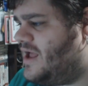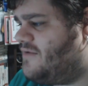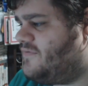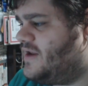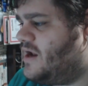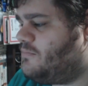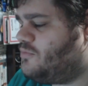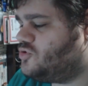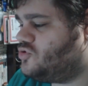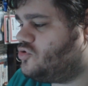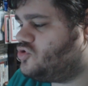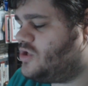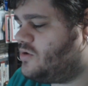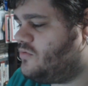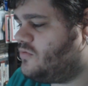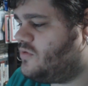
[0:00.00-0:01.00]
y al final pues no
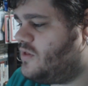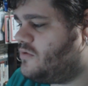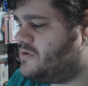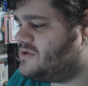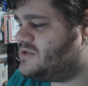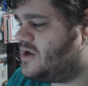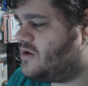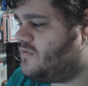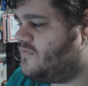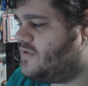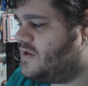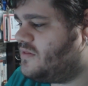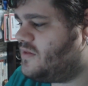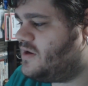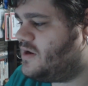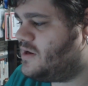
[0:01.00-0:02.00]
se ha anunciado en esta
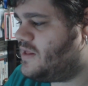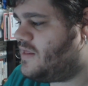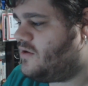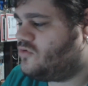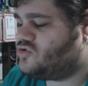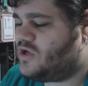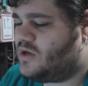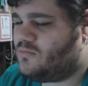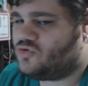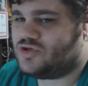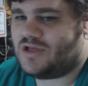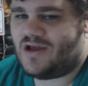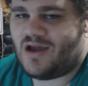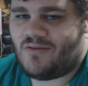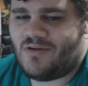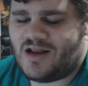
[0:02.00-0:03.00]
conferencia ni nada, no sabemos
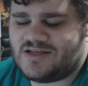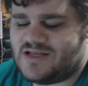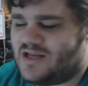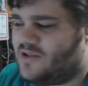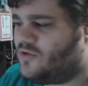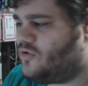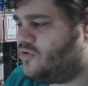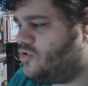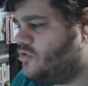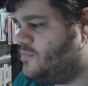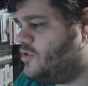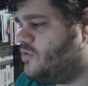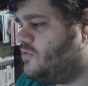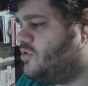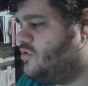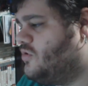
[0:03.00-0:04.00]
si acabará saliendo o no,
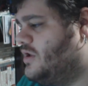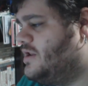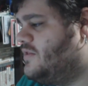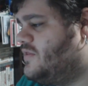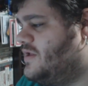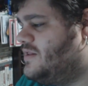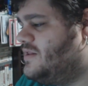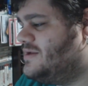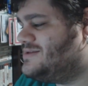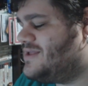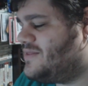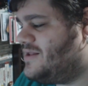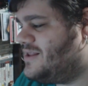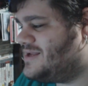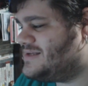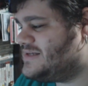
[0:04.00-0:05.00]
pero bueno, el este
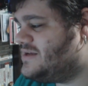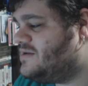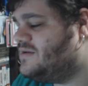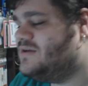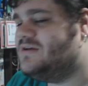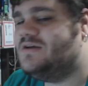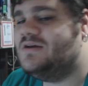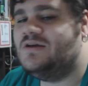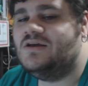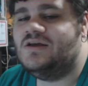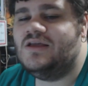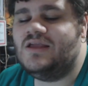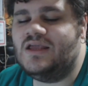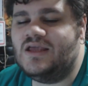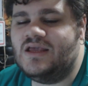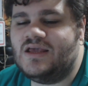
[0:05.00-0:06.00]
Zelda sí,
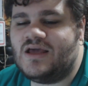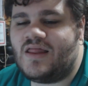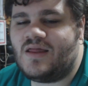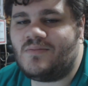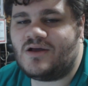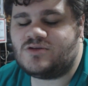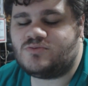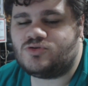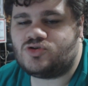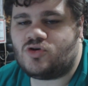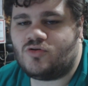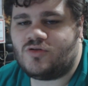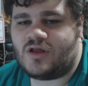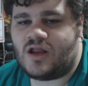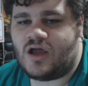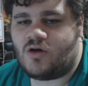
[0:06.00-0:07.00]
y además pues
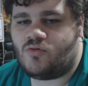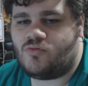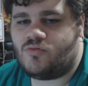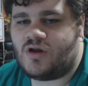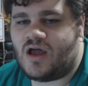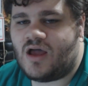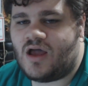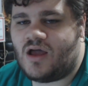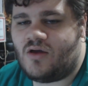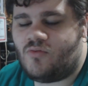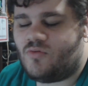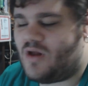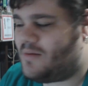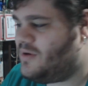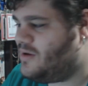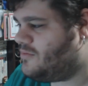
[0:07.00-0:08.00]
contará con una,
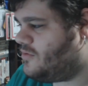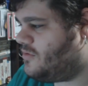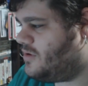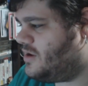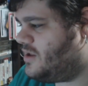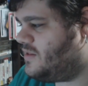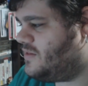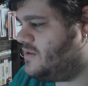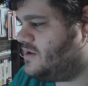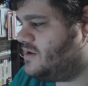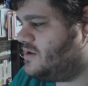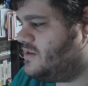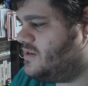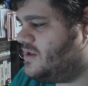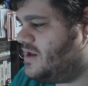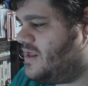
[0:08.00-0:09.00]
un amigo eh,
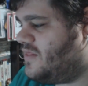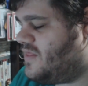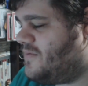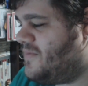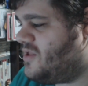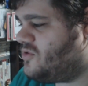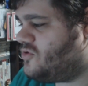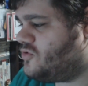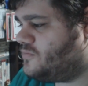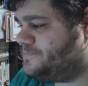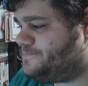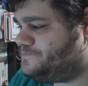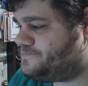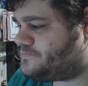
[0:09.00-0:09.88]
de, lanzamiento.